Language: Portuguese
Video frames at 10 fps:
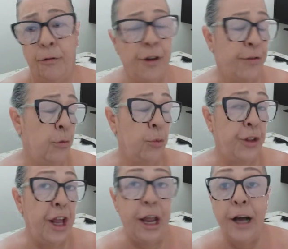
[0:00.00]
fez o
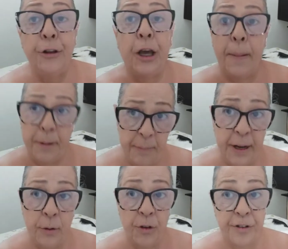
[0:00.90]
telhado, que era a
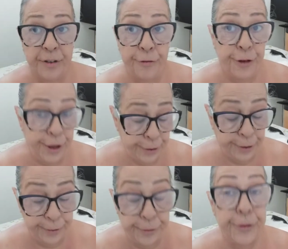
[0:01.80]
primeira coisa a ser feita
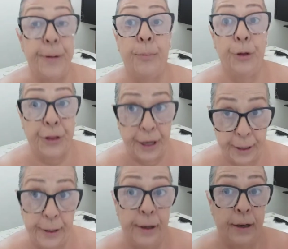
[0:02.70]
antes de botar
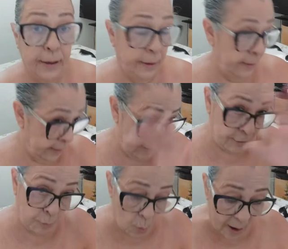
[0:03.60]

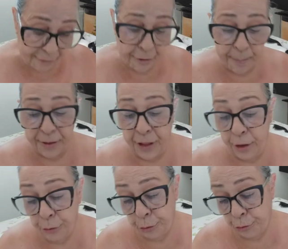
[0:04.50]
as moafas para
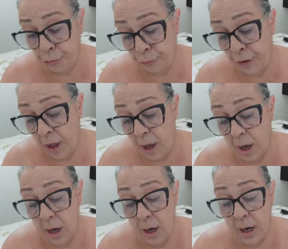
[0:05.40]
dentro.
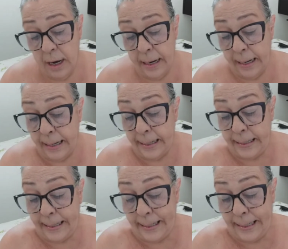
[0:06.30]

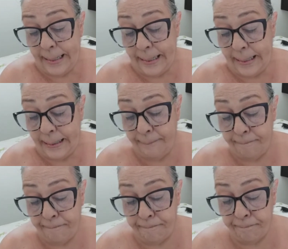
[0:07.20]
Aí
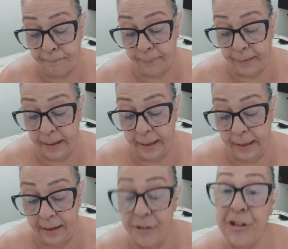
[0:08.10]

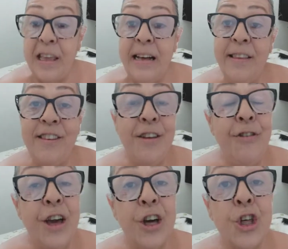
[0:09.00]
ela disse que antes de
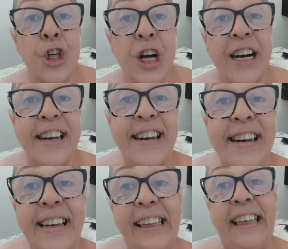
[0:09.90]
viajar
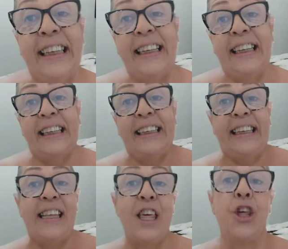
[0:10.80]
ela
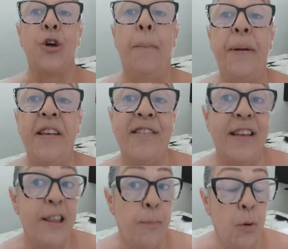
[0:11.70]
ia deixar um
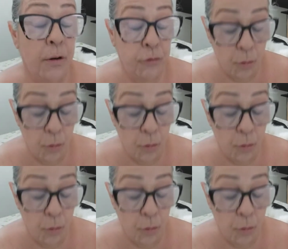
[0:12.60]
presente pro avô,